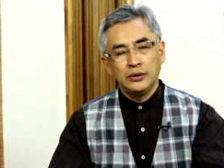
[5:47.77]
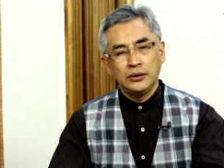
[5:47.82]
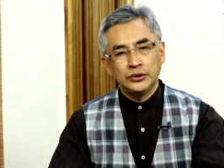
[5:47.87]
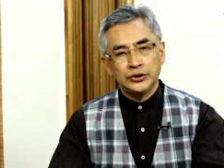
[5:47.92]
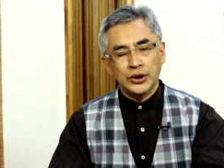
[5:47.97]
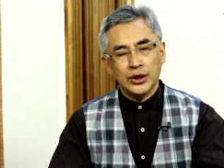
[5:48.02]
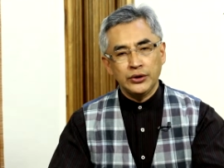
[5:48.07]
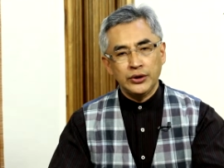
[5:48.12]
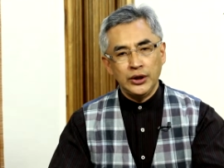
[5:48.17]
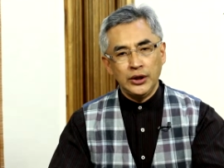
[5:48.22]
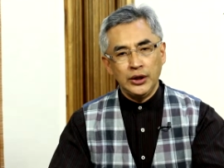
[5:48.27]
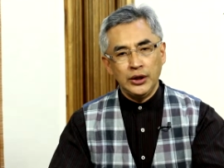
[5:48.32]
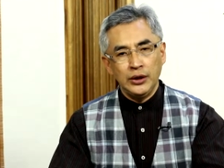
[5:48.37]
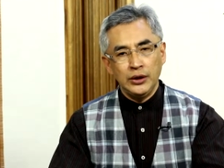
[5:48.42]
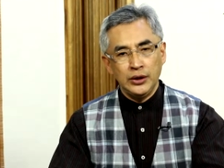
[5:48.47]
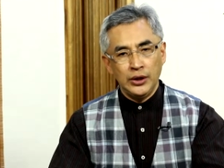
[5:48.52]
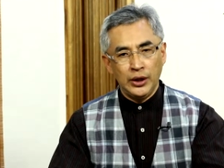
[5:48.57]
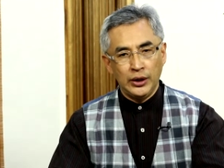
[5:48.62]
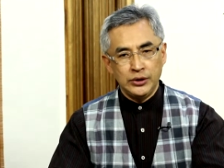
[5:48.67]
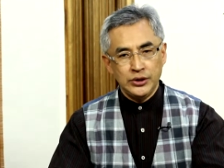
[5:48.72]
上帝
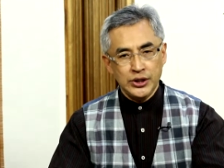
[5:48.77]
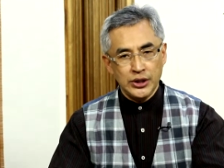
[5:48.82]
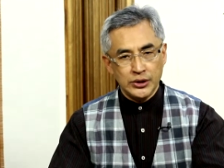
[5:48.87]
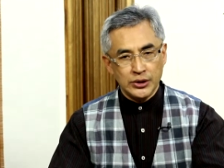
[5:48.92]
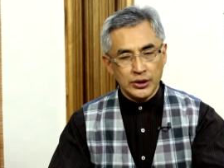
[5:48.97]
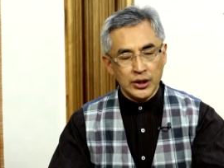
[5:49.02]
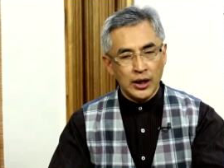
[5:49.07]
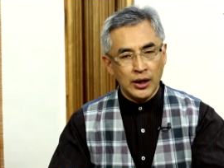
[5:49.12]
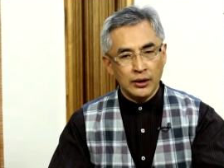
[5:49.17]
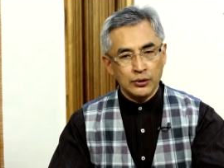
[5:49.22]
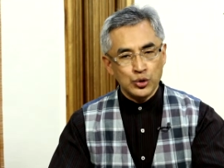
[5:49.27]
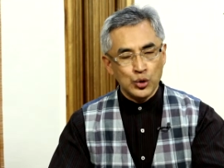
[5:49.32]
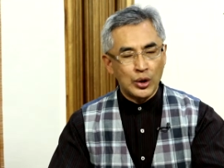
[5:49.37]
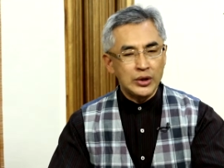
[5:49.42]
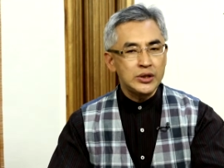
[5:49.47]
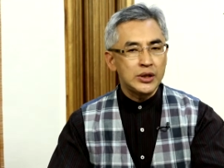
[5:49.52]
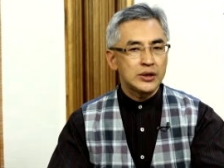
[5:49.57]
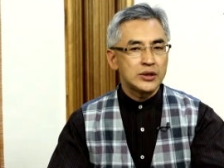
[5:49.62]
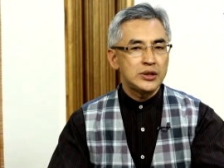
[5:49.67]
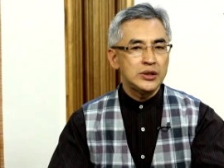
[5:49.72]
也借着他
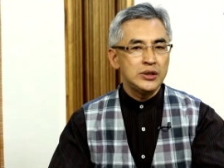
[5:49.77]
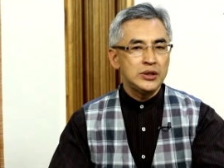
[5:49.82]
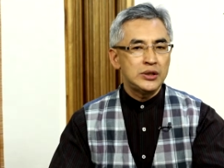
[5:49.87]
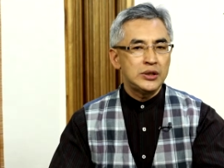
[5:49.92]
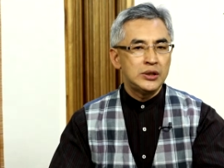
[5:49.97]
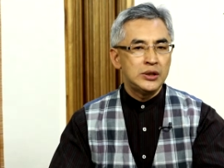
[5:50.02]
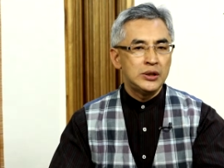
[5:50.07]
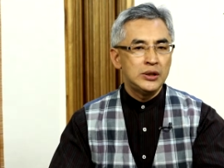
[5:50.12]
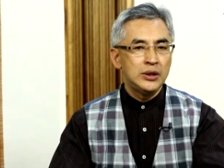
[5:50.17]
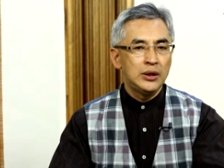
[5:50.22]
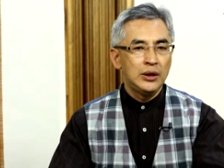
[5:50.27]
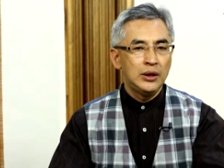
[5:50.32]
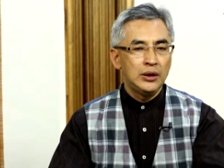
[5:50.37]
传讲信息，